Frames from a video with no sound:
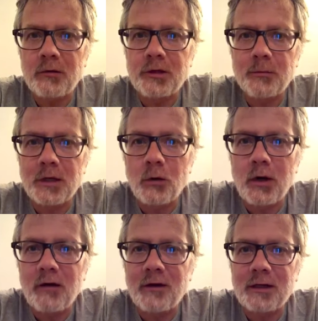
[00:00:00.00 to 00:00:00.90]
mit Lora
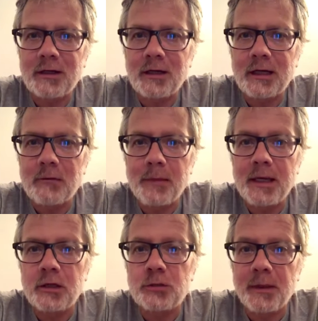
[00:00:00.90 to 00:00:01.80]
Warn gerade ein mega
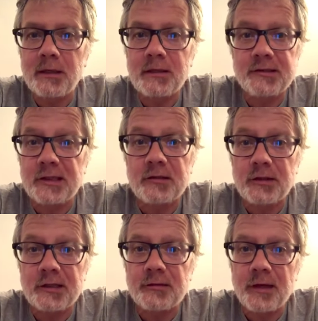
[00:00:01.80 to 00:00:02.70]
spannendes
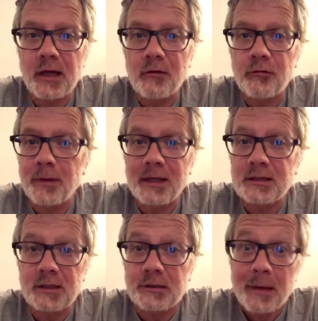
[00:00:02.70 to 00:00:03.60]
Sensornetzwerk auf. Bei
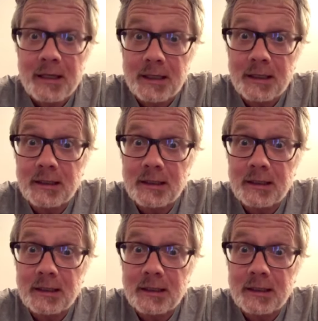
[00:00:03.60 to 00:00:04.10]
Interesse melde dich.